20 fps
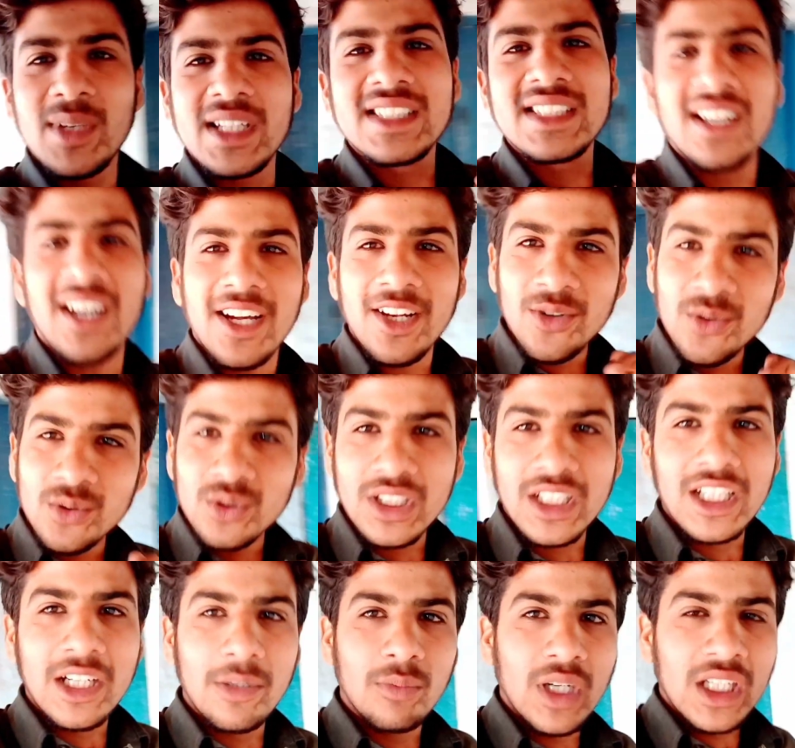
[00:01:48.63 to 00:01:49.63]
मैं जा रहा हूँ
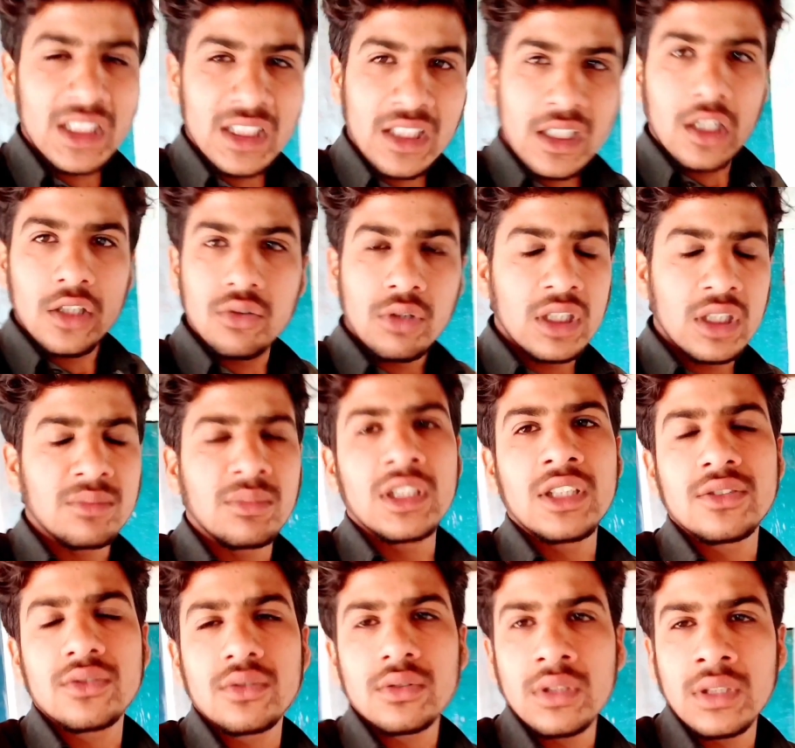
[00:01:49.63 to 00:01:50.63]
ठीक है बाइक निकाल तो आज
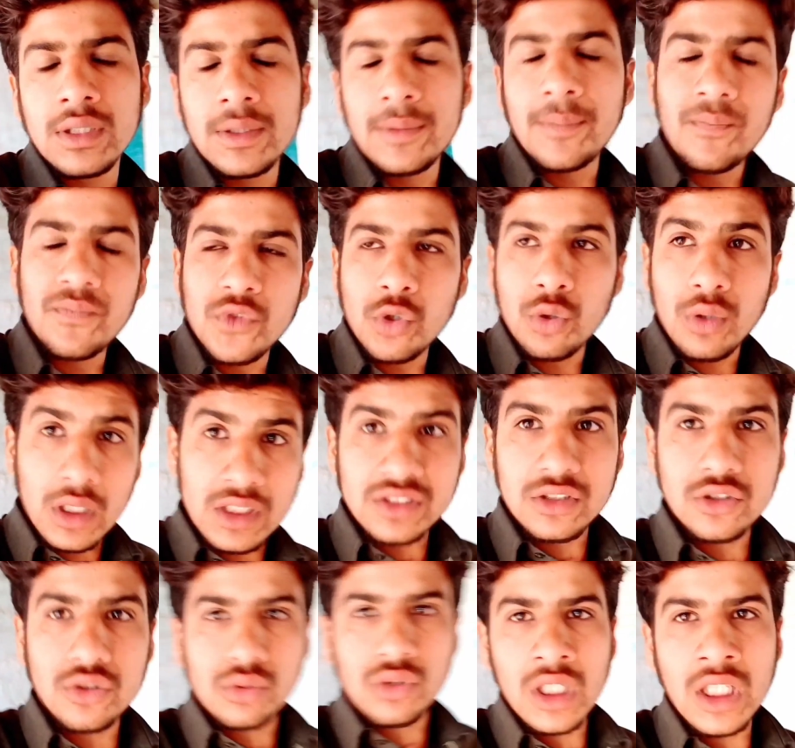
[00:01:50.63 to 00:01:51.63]
मैंने दुकान
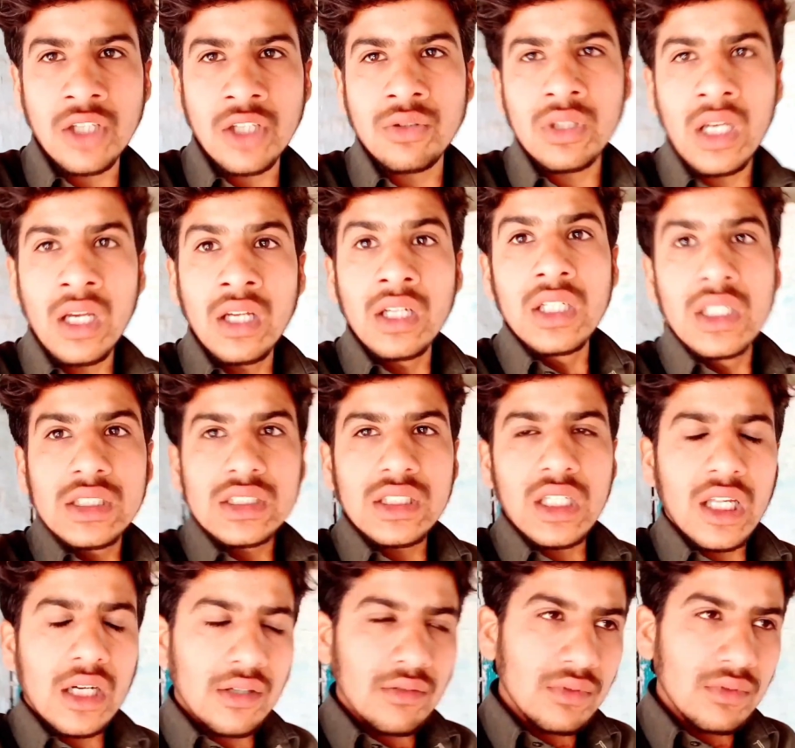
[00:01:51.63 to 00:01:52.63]
से छुट्टी की हुई है
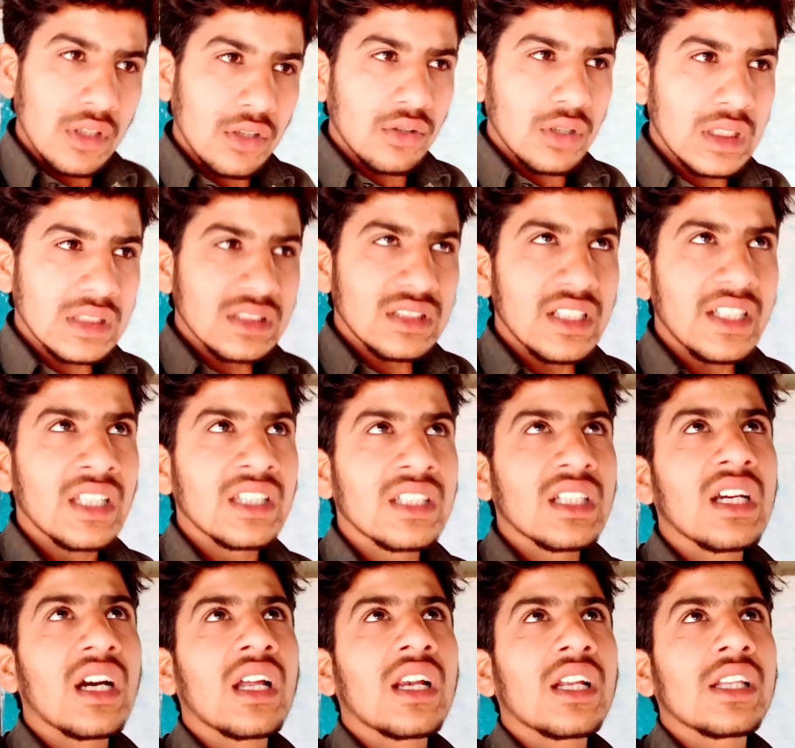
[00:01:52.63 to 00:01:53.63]
यार अभी लोग इसलिए
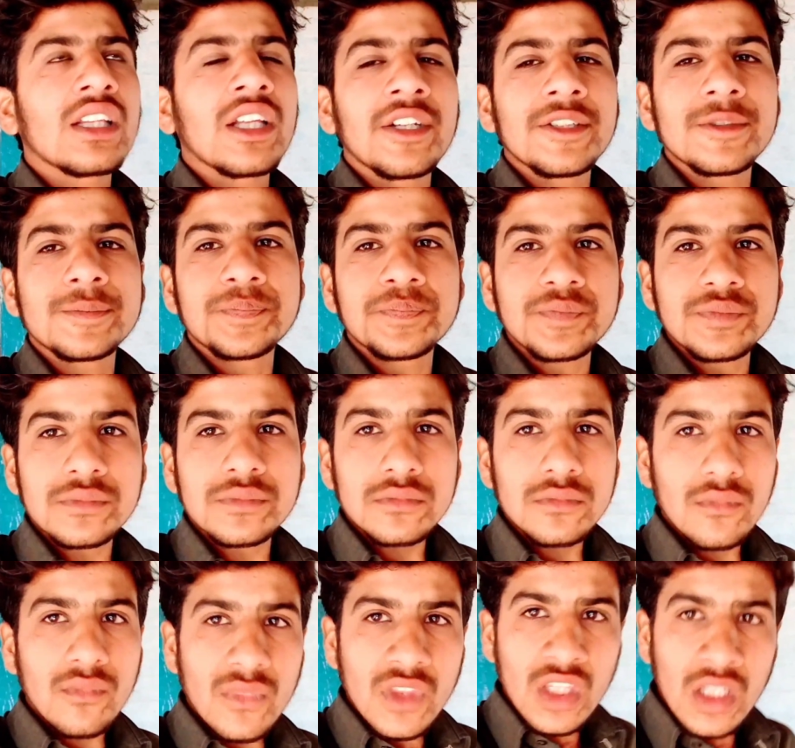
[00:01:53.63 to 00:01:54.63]
नहीं आ रहे थे
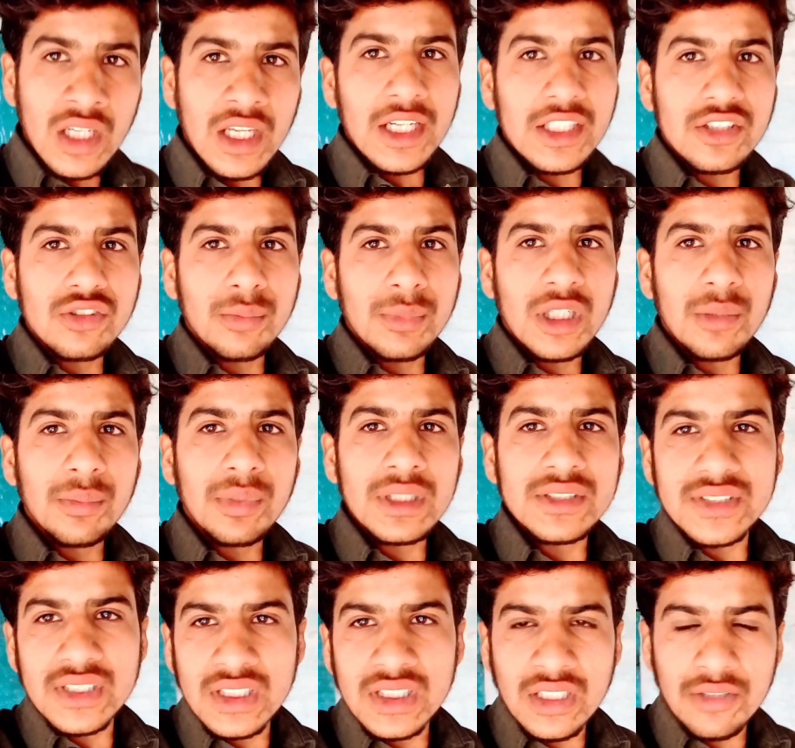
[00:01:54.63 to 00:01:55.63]
एक तो मेरे
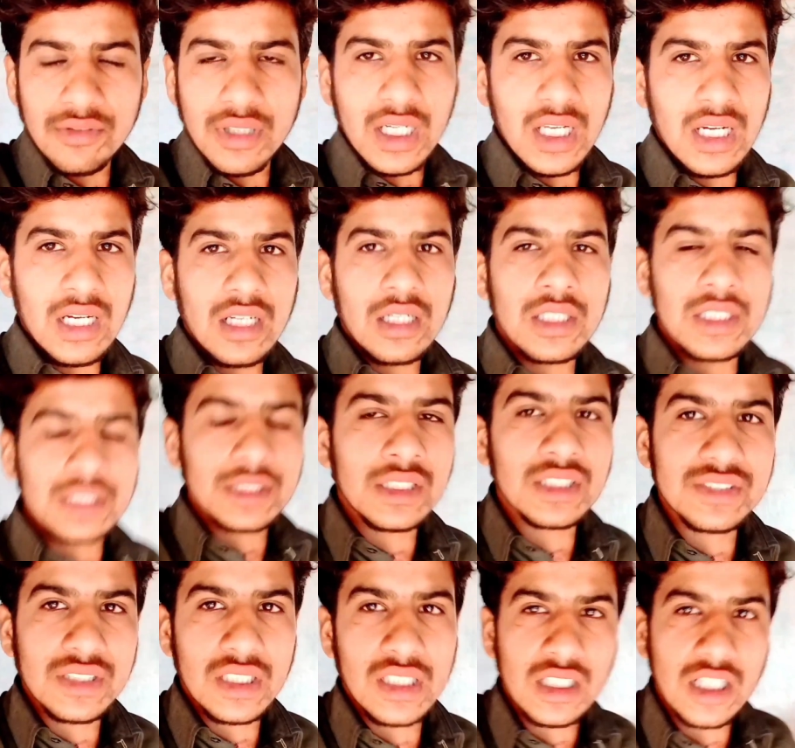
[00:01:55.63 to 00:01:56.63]
पास इतना वगैरह
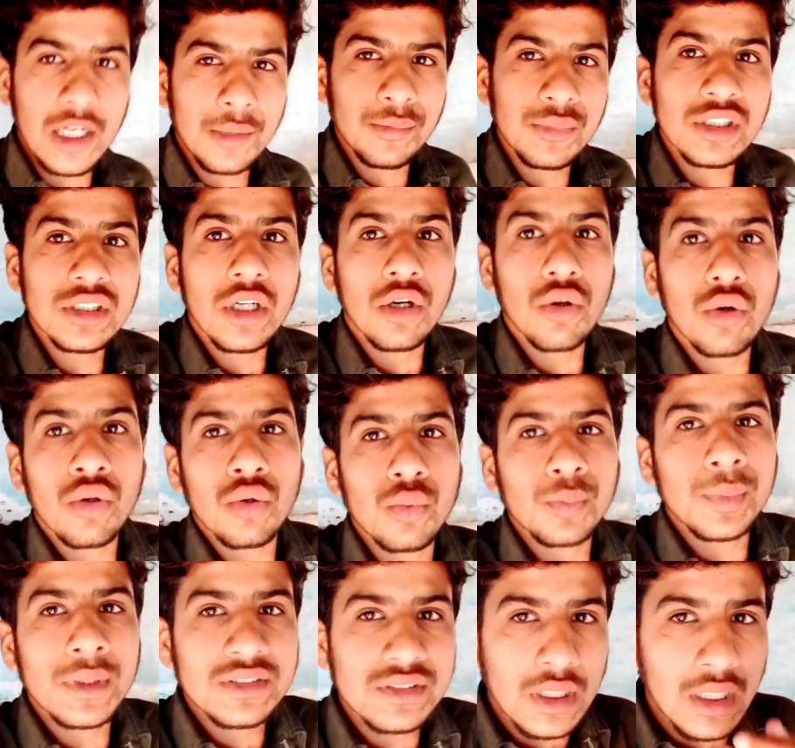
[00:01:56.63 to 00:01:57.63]
इतना ज़्यादा काम नहीं था और
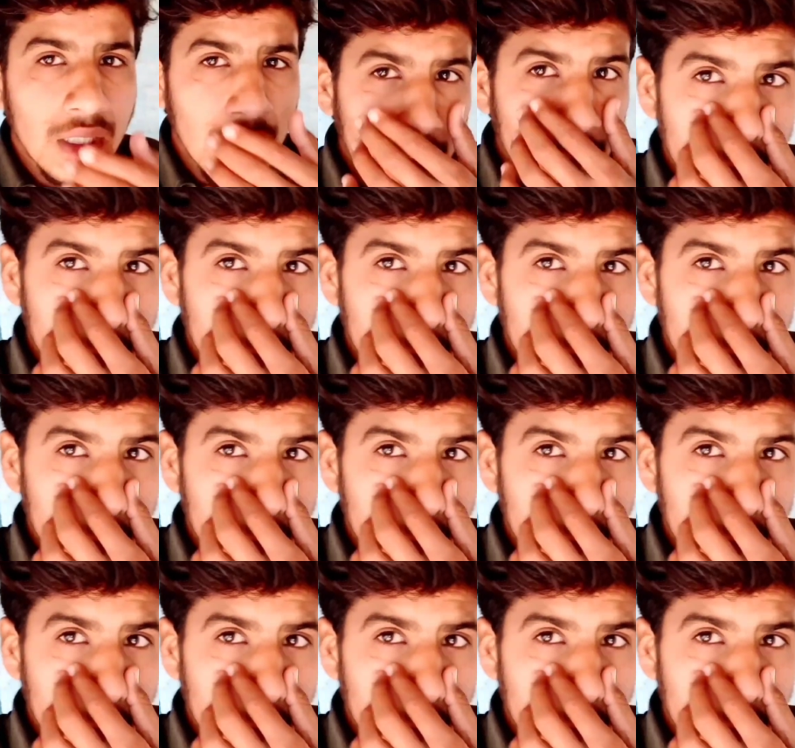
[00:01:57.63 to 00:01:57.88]
ऊपर से